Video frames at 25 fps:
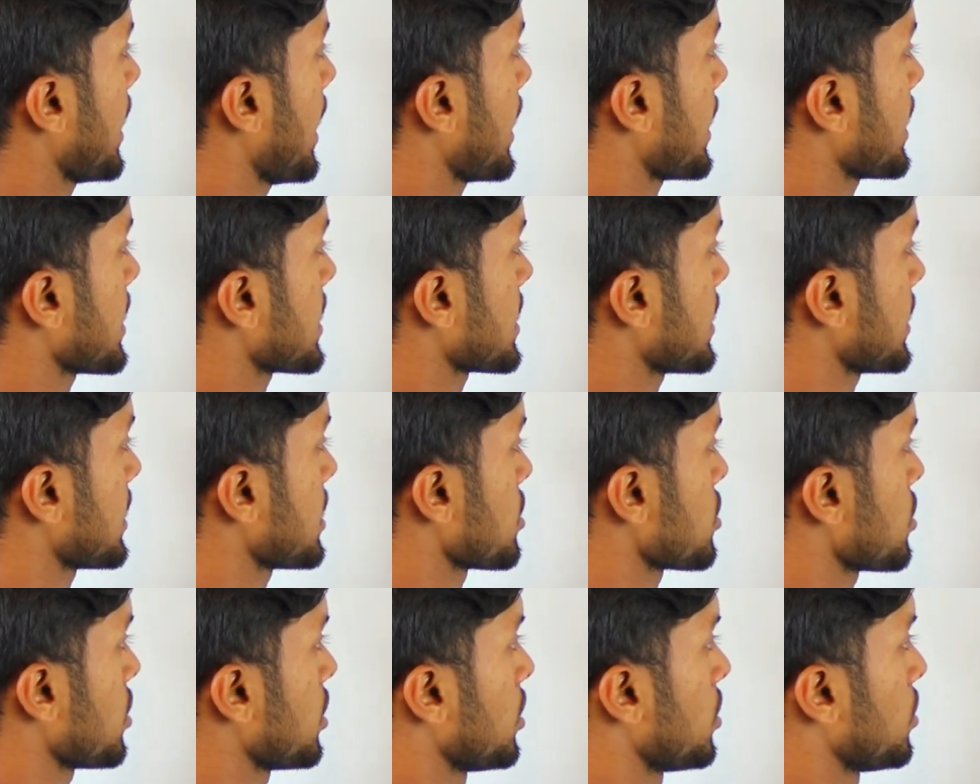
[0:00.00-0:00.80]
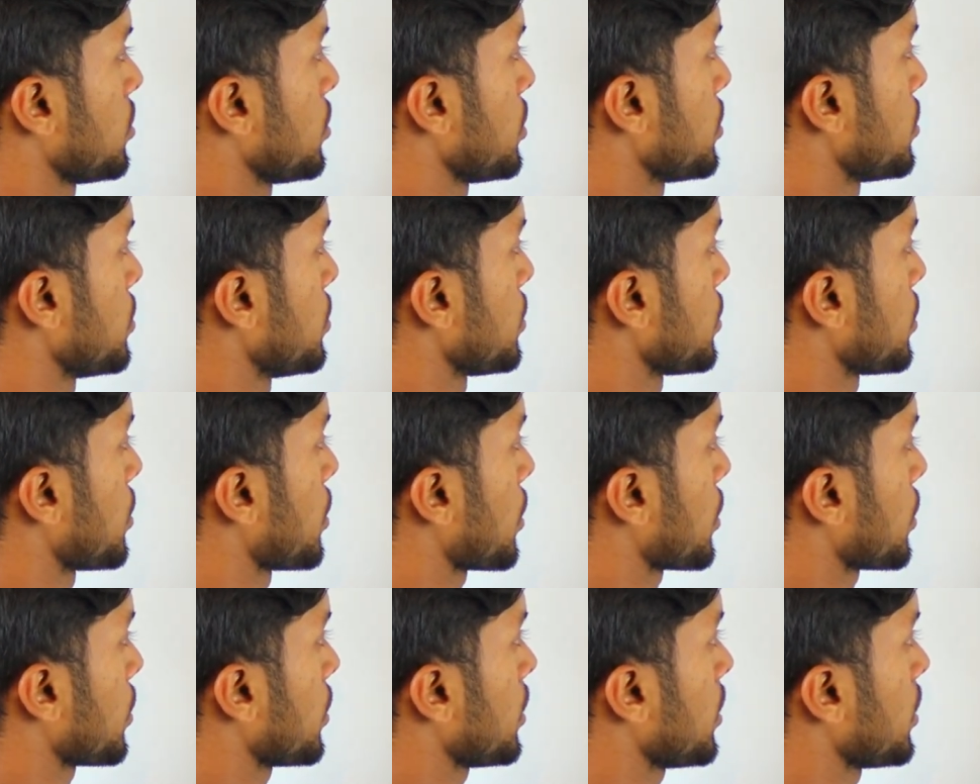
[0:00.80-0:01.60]
একের সাথে যদি দুই গুণ
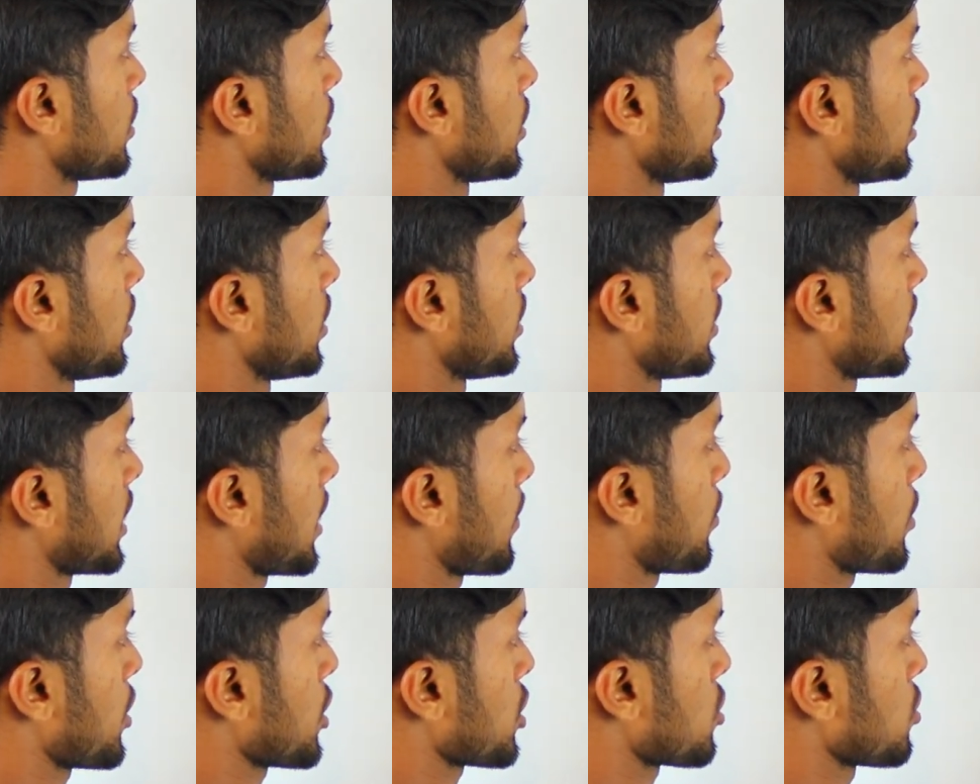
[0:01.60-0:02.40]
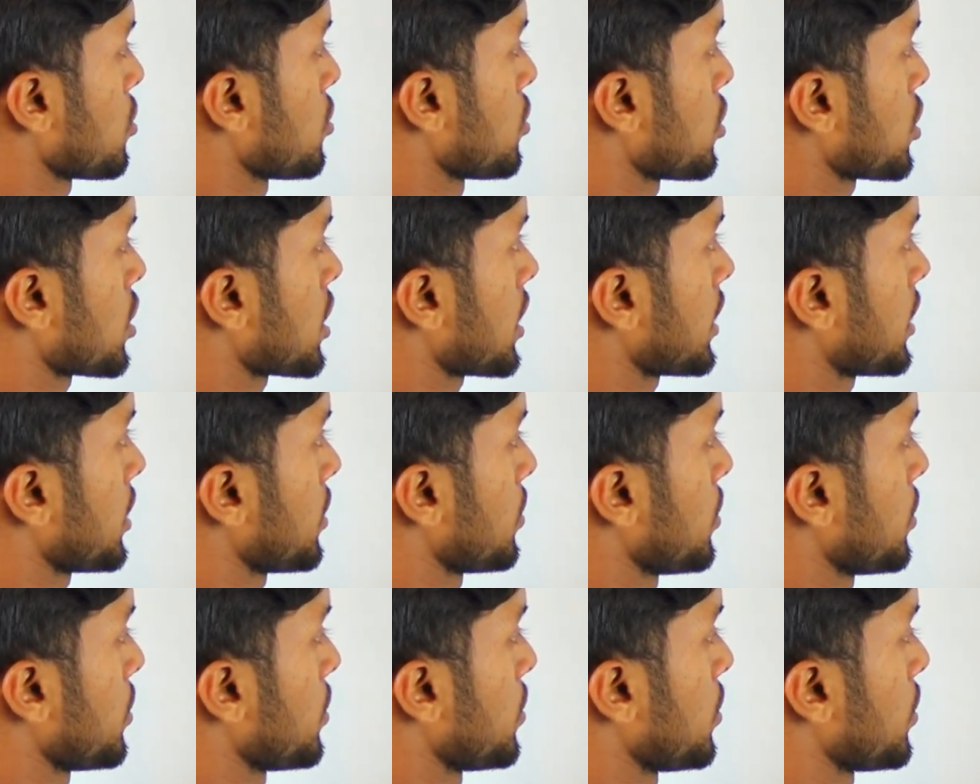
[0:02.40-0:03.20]
করো তারপরে শূন্য সাথে
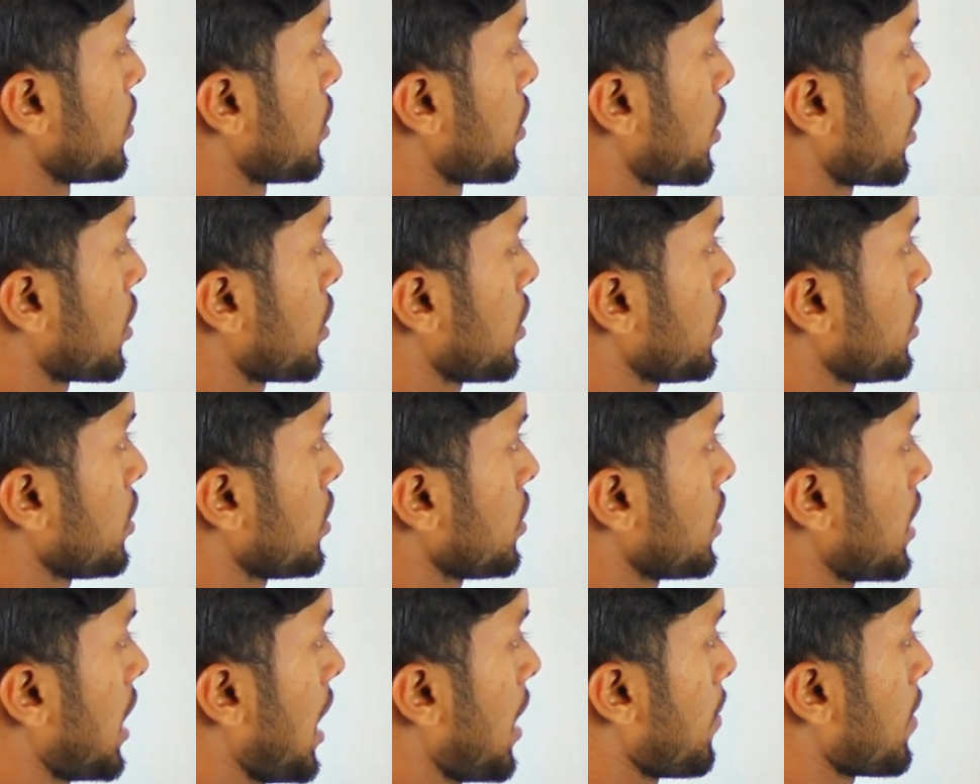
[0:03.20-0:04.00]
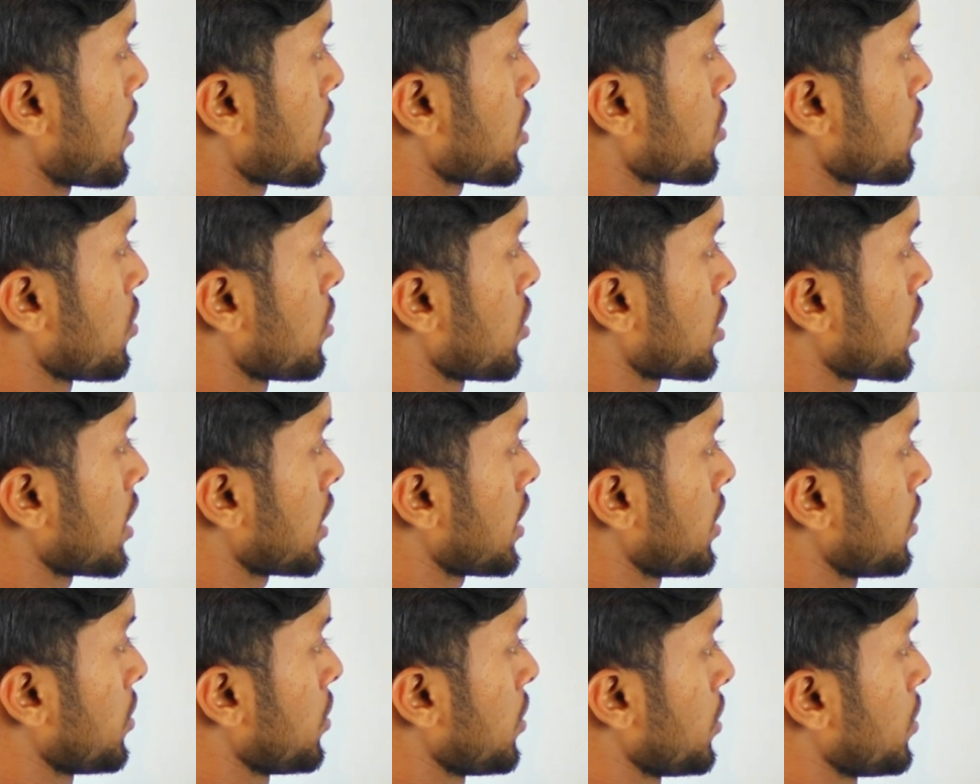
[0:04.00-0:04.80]
দুই গুণ করো আবার শূন্য
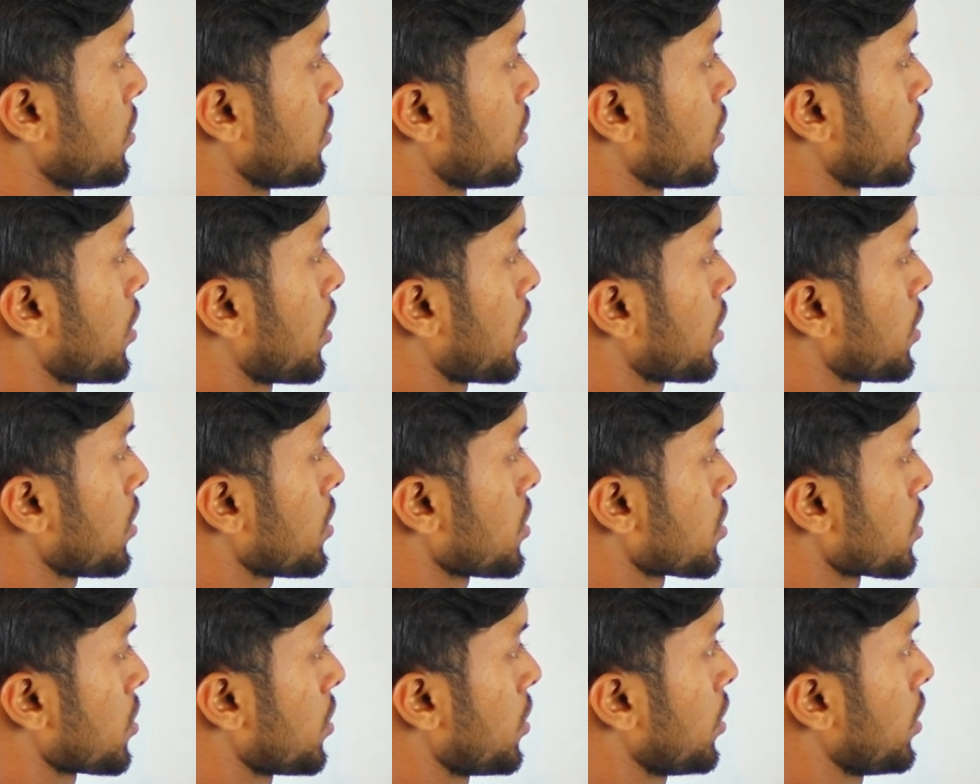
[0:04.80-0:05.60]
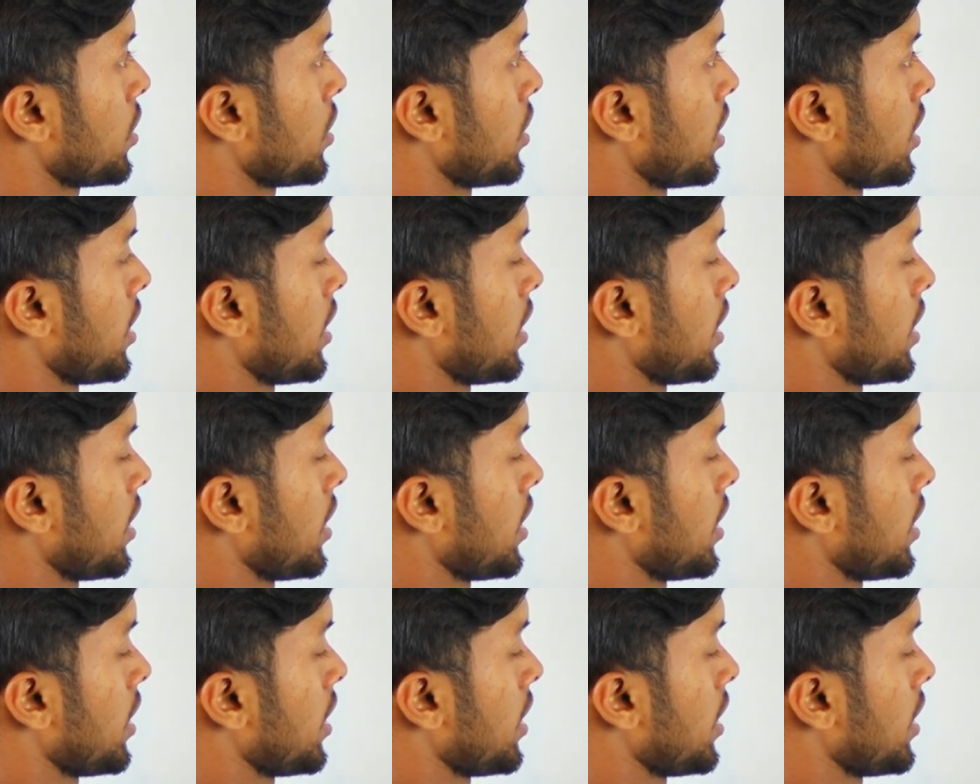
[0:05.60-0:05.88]
সাথে দুই গুণ করো যোগ